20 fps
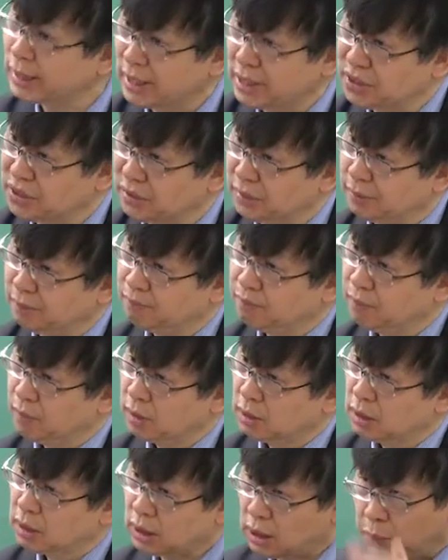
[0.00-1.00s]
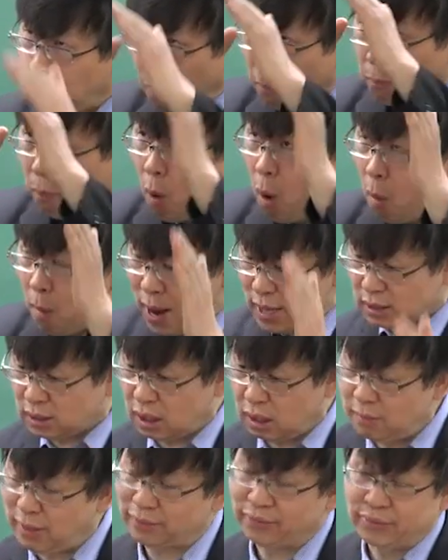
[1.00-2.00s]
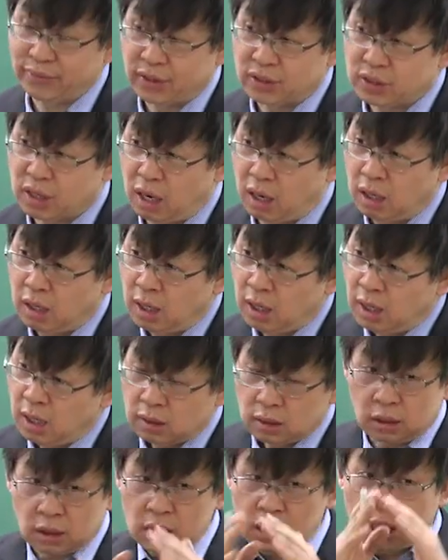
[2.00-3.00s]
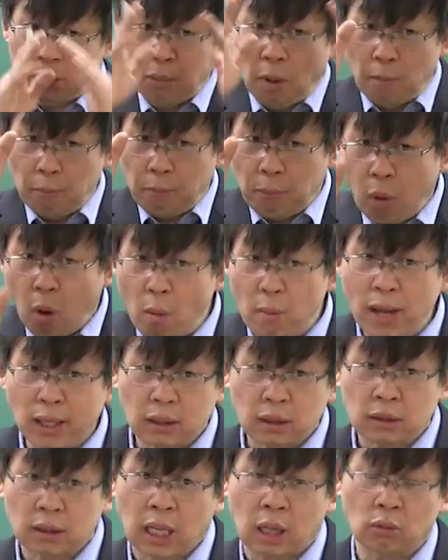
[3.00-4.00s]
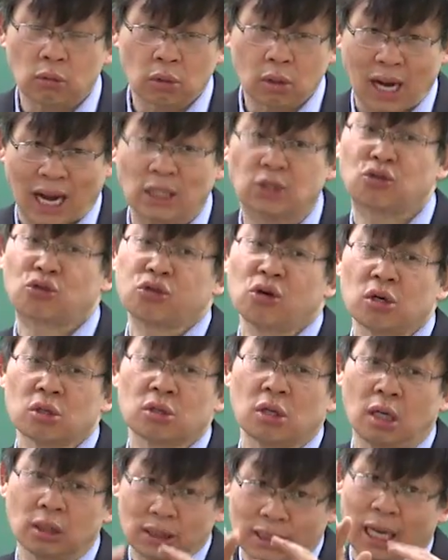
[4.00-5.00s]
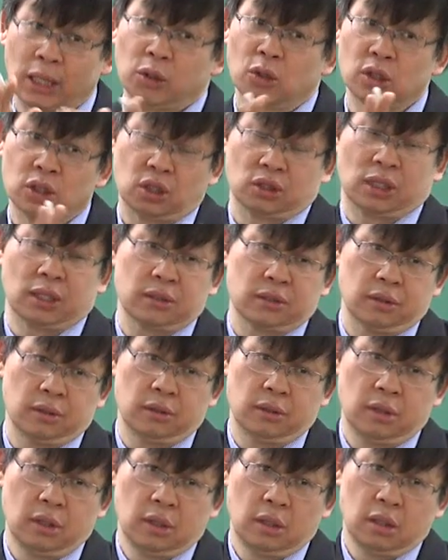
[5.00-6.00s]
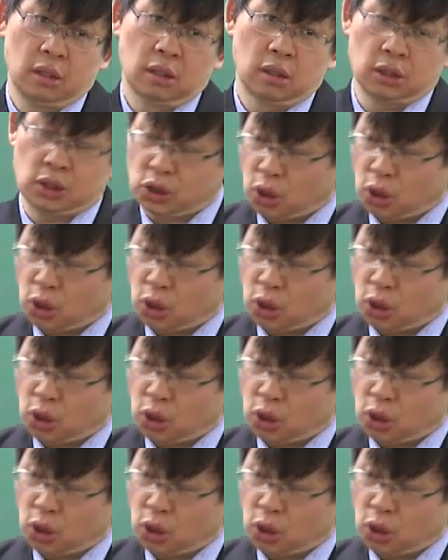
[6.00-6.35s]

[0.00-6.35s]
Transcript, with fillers: 돼 있어요. 기본 포맷을 만들어서 그 기본 포맷대로 갖추어서 자료를 저장했어요. 그